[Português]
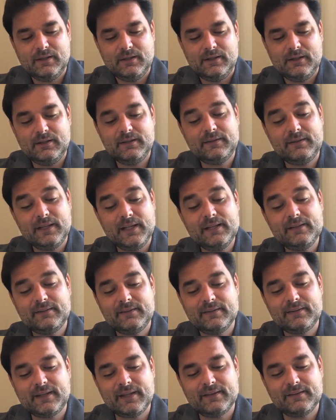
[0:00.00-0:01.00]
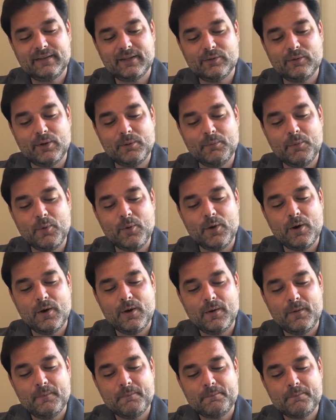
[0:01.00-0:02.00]
E se ele se esquecer do amor,
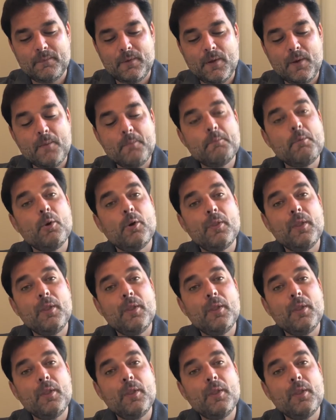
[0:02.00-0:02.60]
por